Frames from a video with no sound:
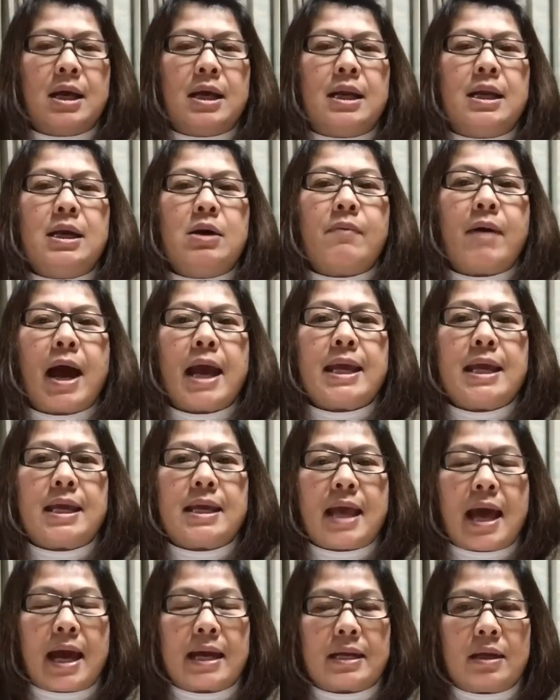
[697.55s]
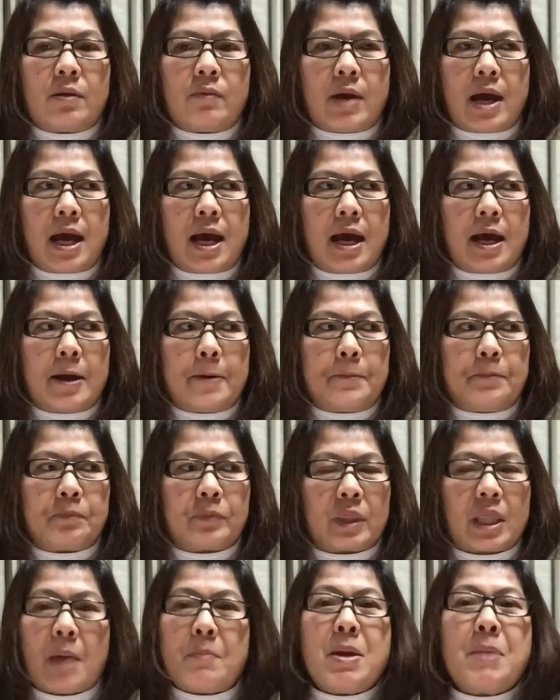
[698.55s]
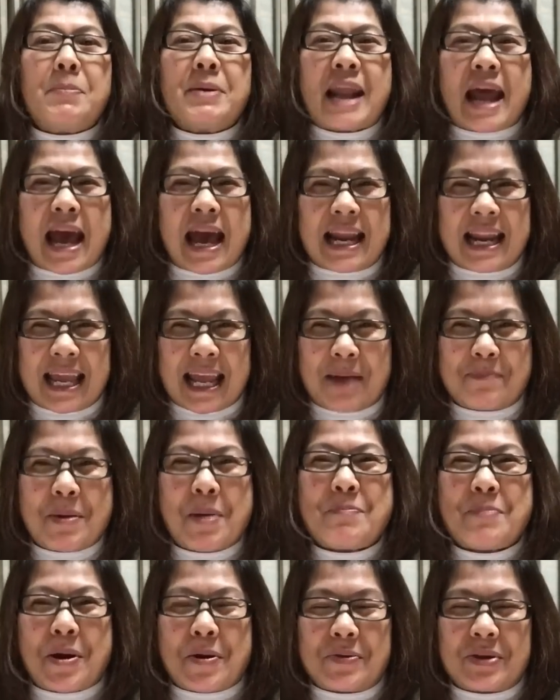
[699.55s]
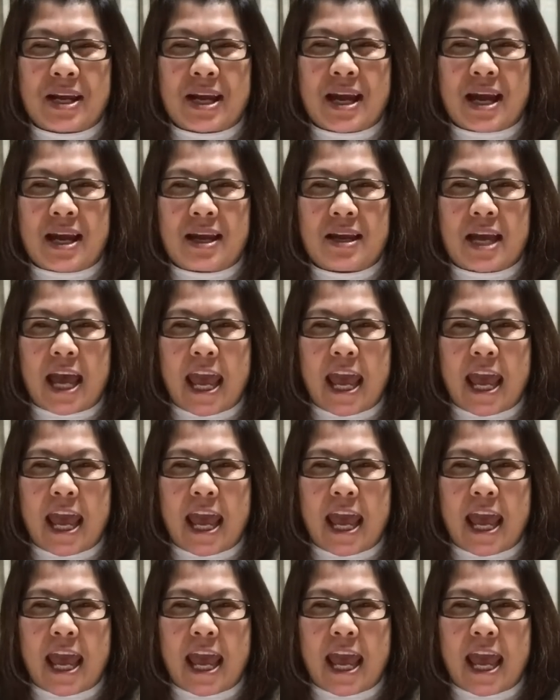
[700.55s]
หรือว่าอีกอย่างหนึ่งว่า ถ้ามีปัญหาอะไรกับป้าแป๋วนะคะ